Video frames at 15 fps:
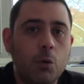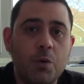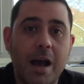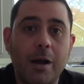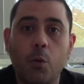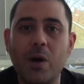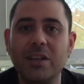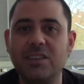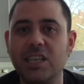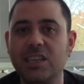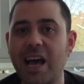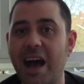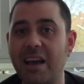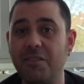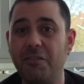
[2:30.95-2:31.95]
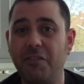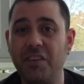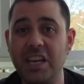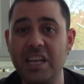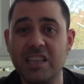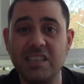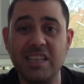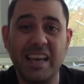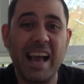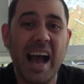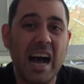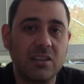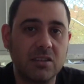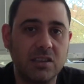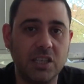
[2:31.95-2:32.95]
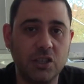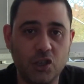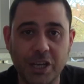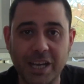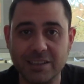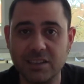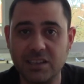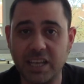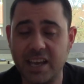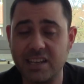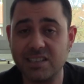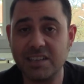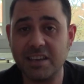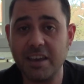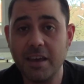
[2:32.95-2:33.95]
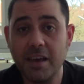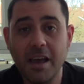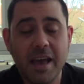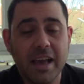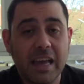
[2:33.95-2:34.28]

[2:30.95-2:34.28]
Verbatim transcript: una quantità infinita di gatti giganteschi